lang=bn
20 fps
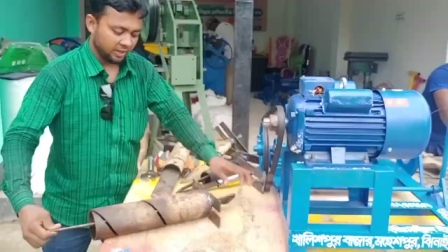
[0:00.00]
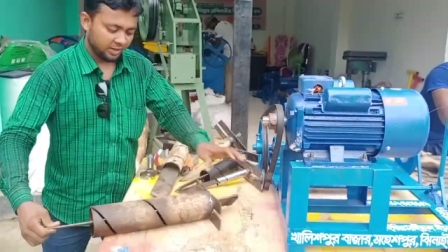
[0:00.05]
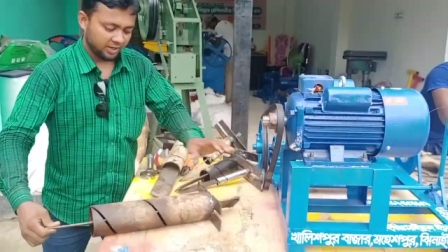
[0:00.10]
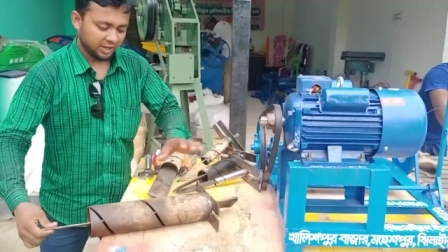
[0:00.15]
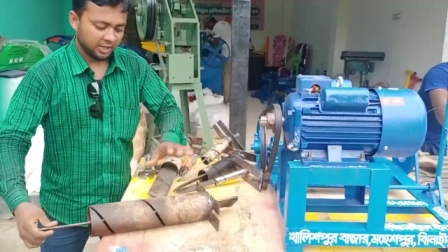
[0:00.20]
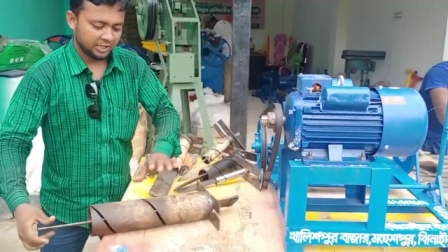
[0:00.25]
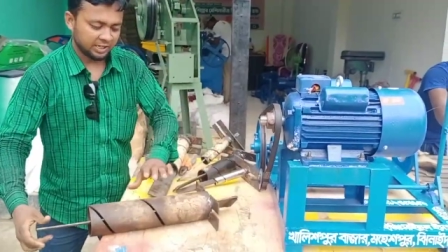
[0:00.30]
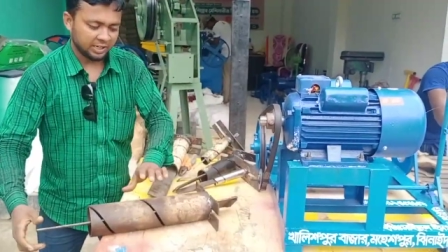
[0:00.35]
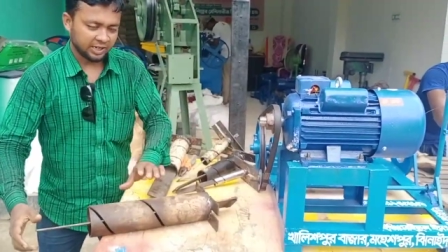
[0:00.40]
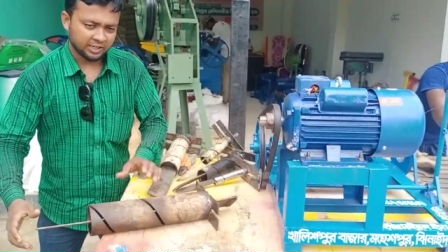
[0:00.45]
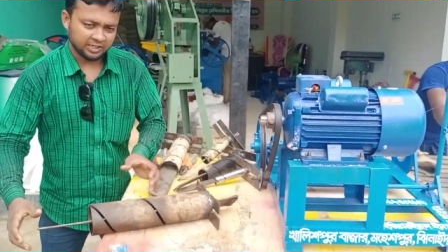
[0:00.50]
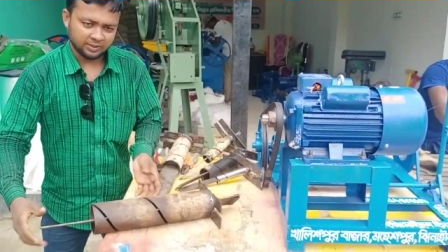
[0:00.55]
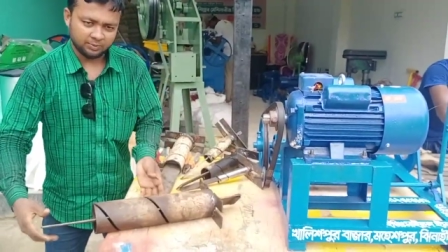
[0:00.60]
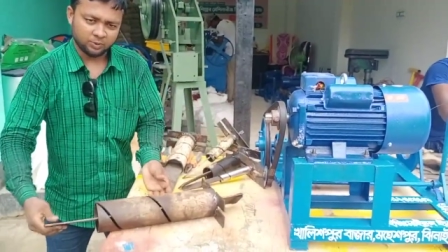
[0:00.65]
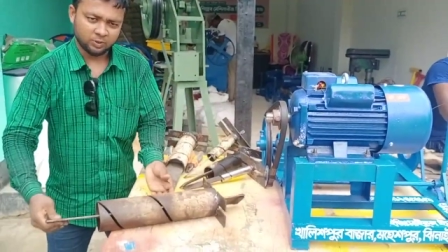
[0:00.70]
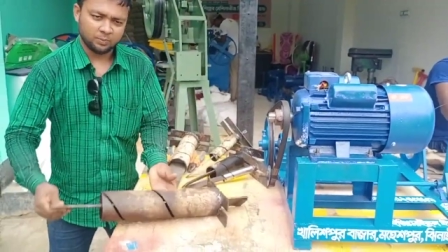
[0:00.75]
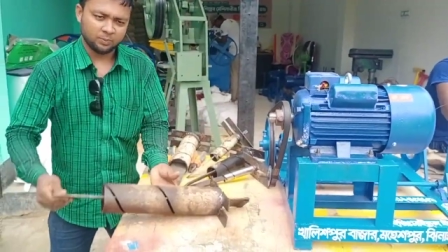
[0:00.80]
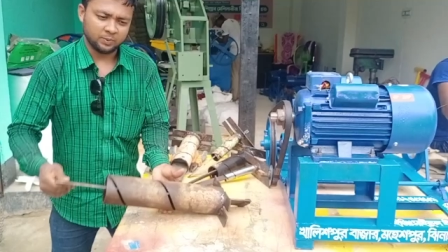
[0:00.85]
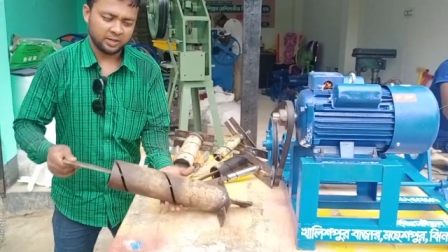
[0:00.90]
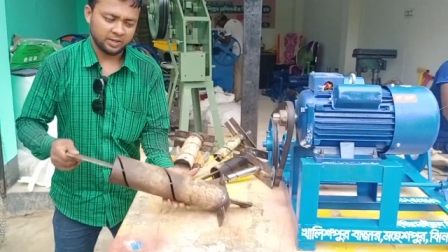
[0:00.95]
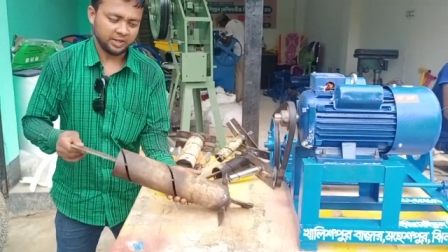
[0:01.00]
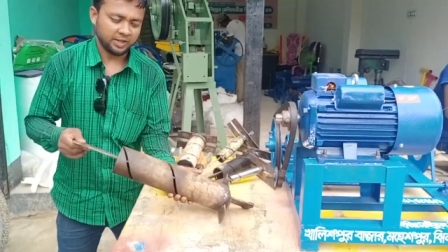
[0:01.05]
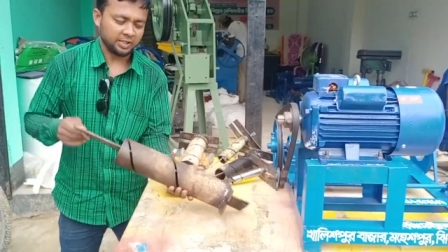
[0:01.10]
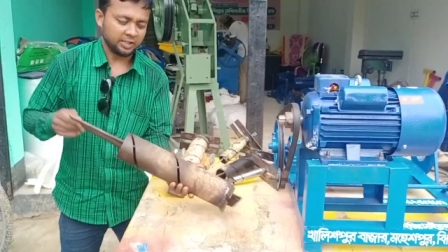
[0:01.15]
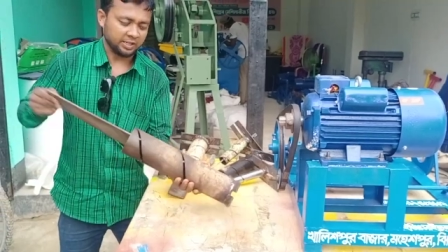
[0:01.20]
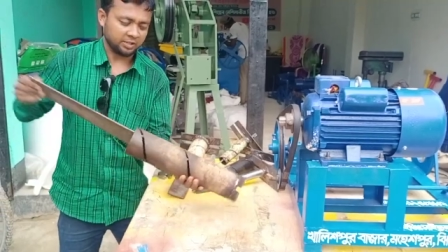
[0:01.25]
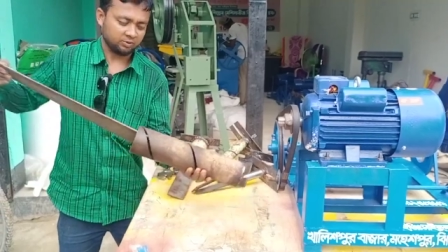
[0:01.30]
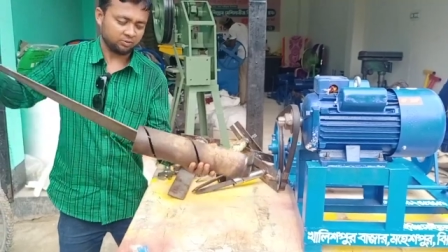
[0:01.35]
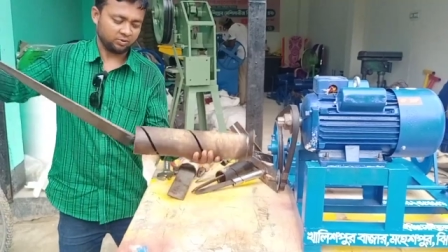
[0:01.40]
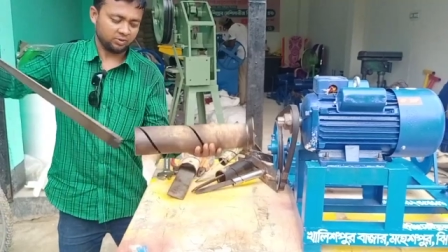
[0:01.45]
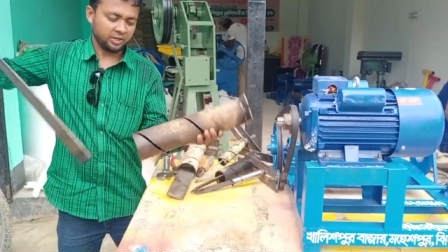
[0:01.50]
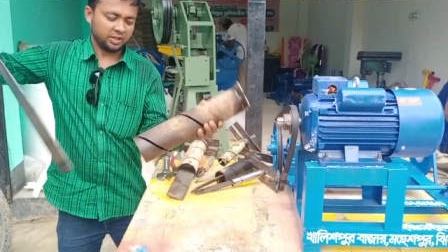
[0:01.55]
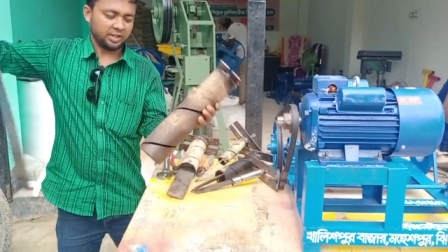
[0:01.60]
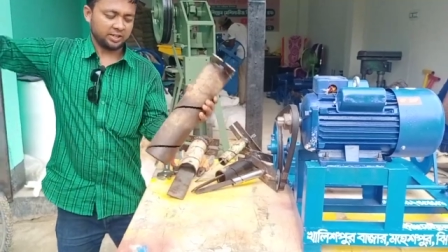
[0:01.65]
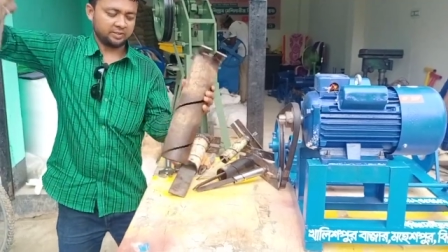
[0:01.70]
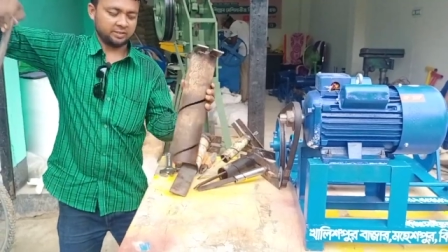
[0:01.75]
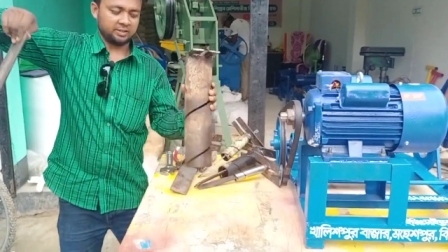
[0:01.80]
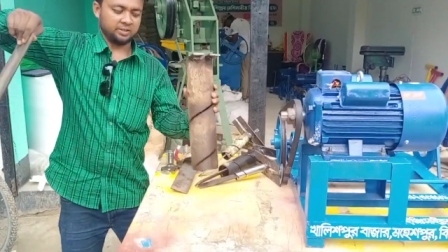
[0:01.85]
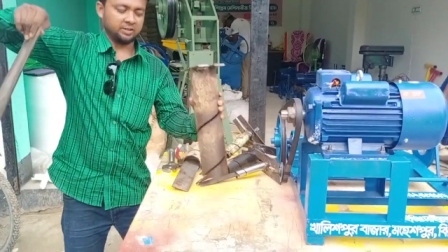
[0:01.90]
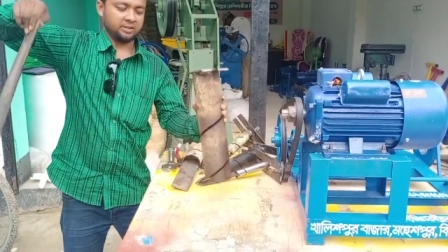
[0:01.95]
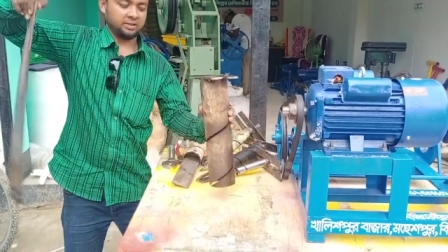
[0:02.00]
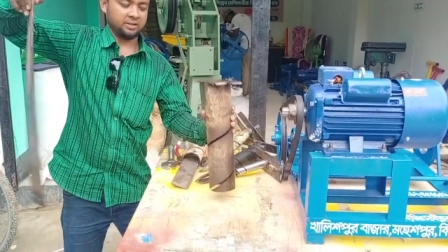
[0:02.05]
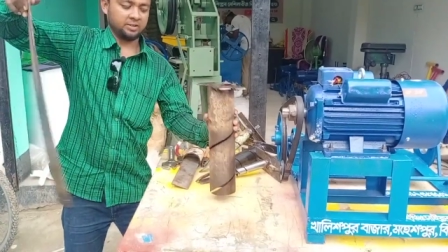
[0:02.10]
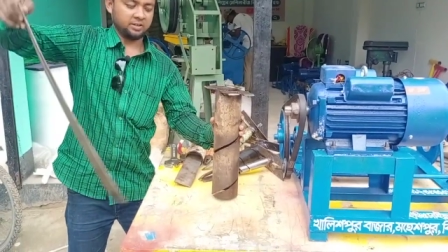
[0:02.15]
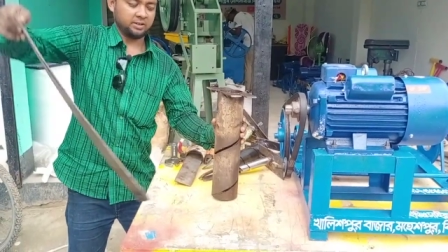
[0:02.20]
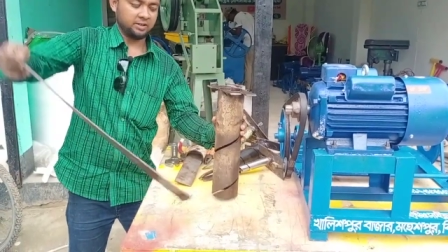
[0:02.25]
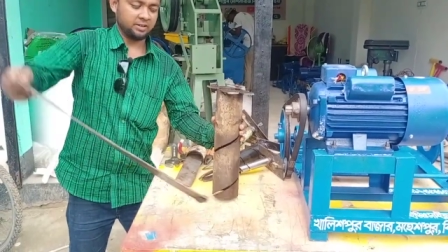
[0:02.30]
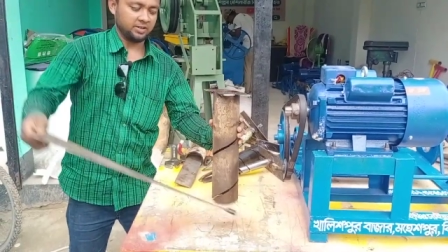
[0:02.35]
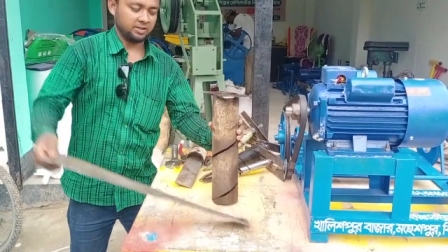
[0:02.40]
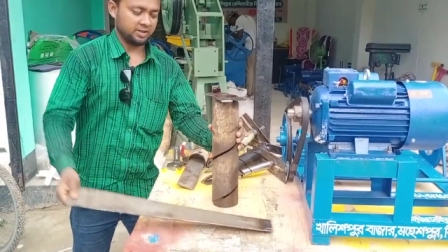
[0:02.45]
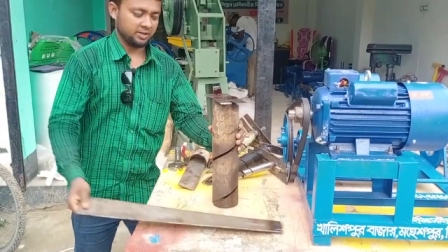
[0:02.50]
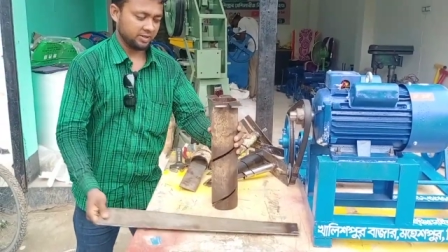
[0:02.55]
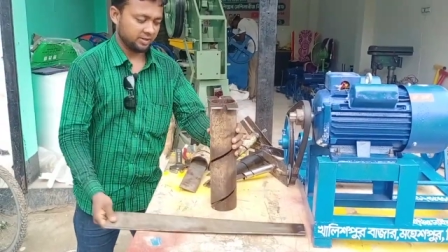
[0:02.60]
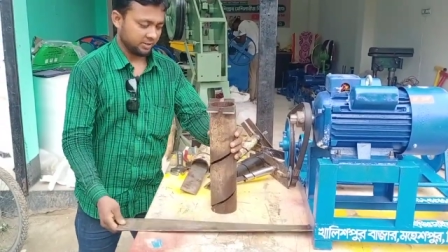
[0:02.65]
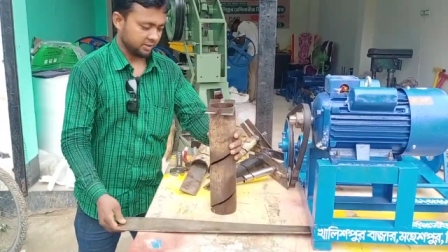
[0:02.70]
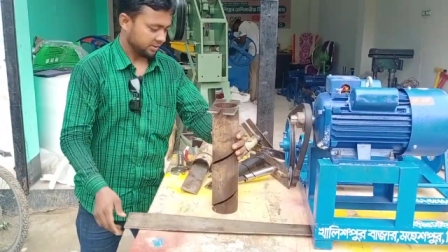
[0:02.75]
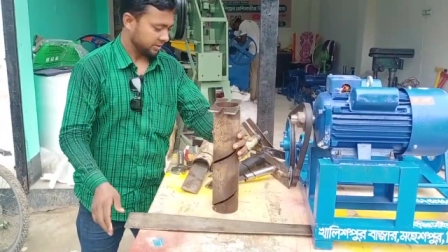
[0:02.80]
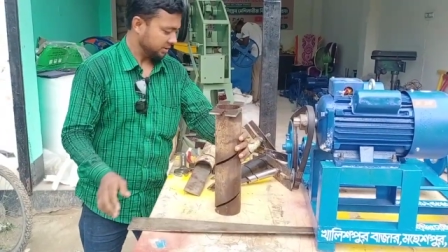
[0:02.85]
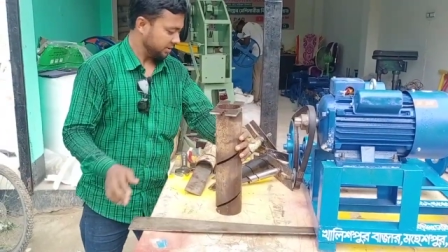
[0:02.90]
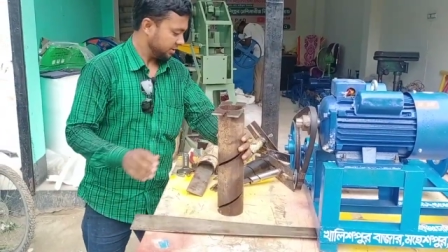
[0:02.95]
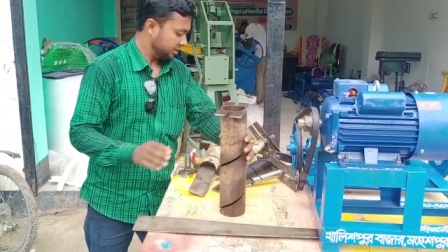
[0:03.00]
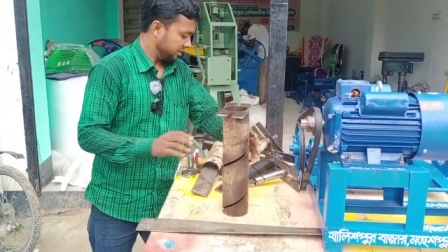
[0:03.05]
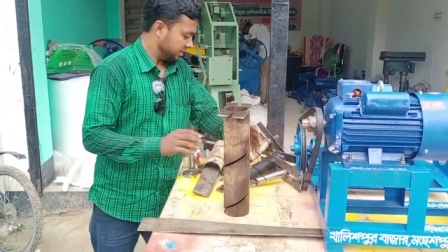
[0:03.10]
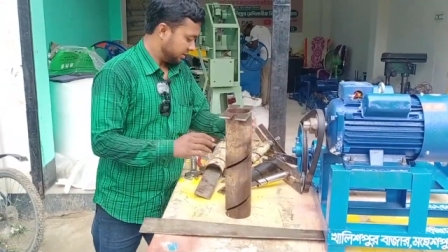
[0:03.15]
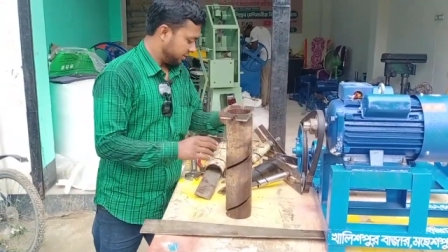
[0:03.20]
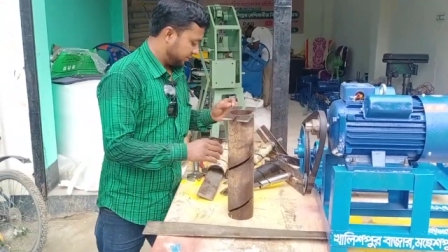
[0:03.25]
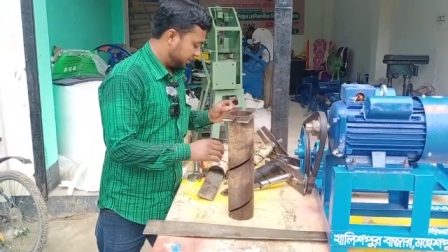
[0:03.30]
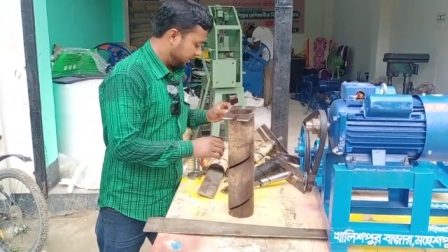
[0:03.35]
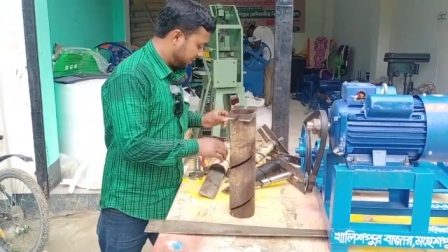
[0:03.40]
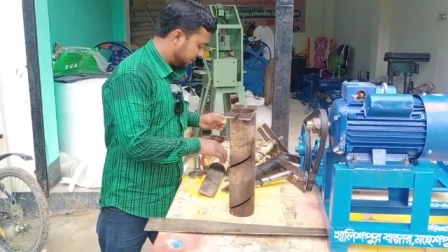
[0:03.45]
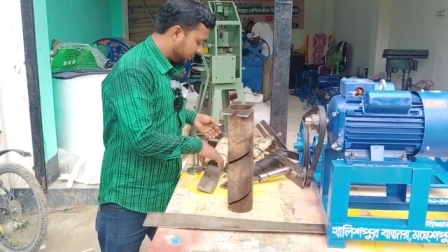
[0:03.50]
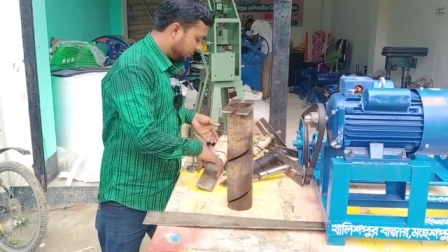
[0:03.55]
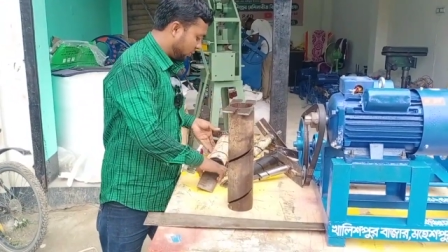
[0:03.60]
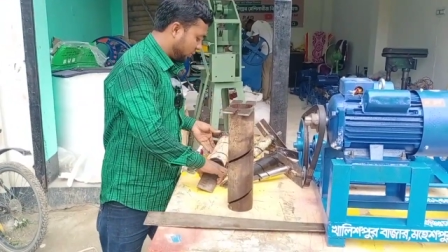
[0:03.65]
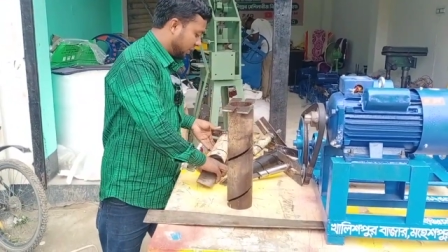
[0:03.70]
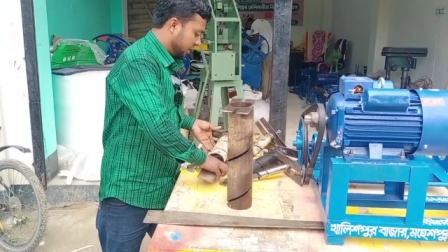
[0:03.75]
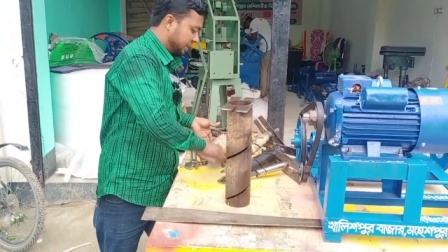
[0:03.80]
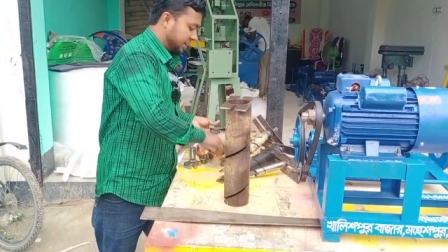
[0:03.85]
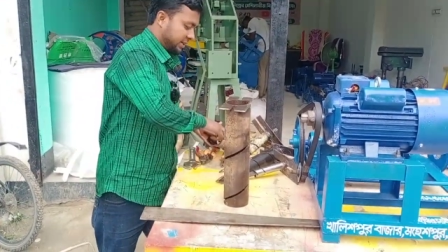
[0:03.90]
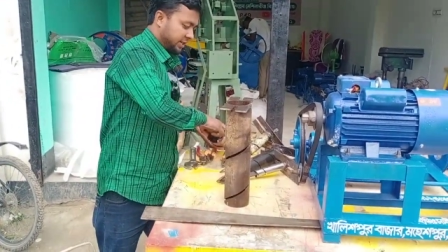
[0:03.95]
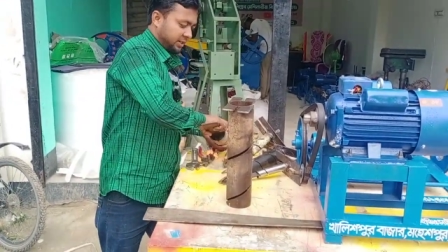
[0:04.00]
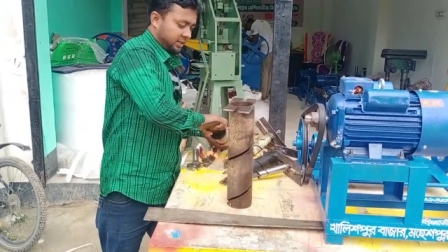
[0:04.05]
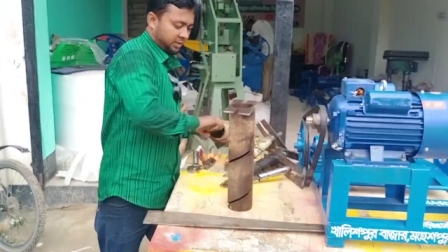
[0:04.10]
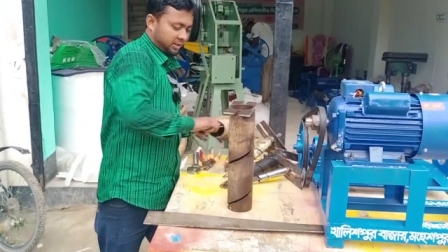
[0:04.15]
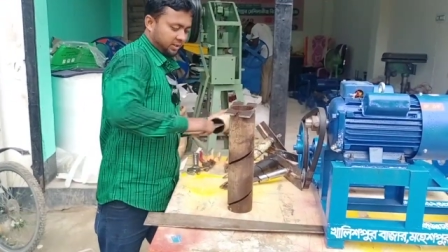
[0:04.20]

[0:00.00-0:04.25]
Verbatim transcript: এইটা একটা ফর্মা এই দেখেন এই যে সিস্টেমগুলো দেখেন